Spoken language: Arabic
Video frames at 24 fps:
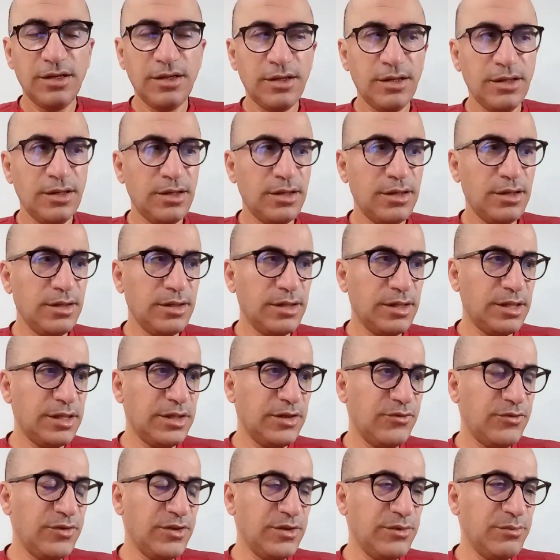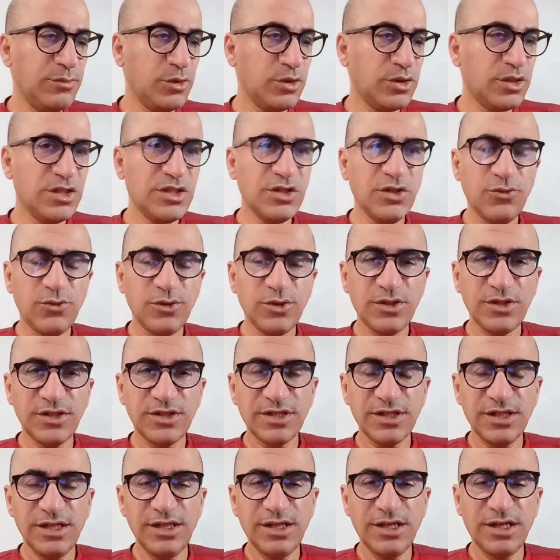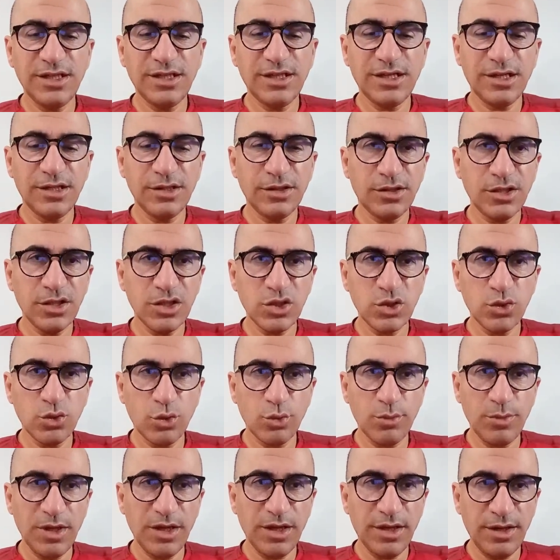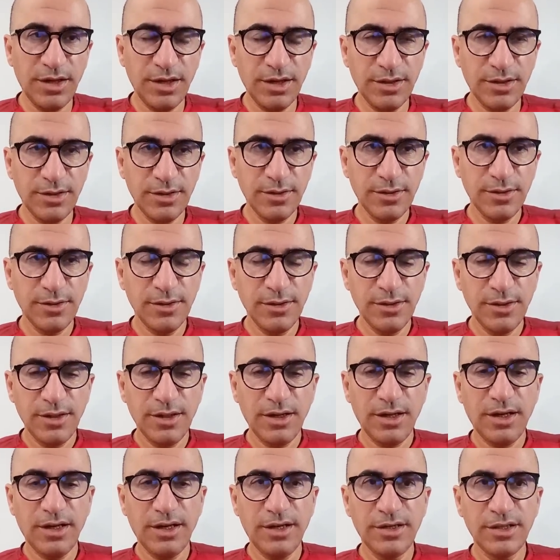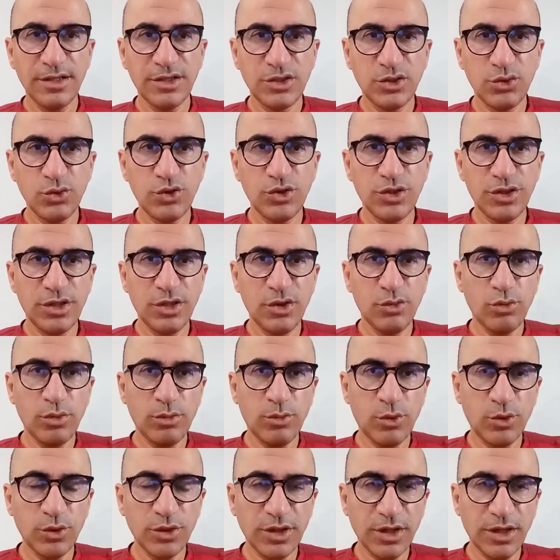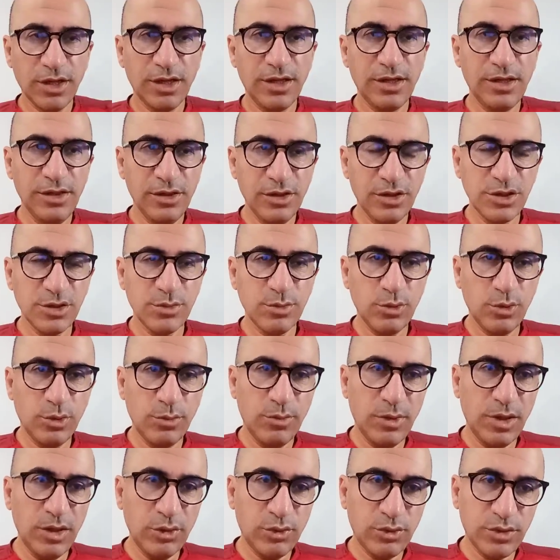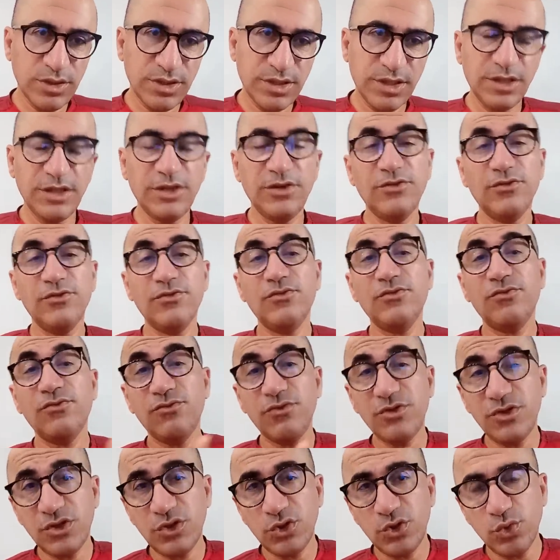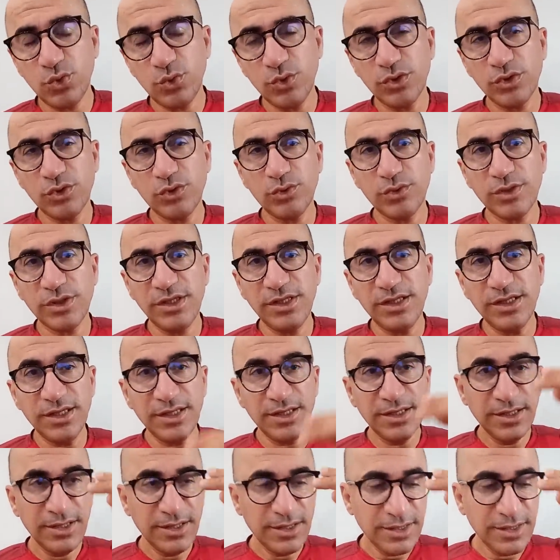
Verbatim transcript: أنا يعني في منتصف التسعينات كان تصدر بيانات عن السجناء ومعتقلي حزب العمال الكرساني في السجون التركية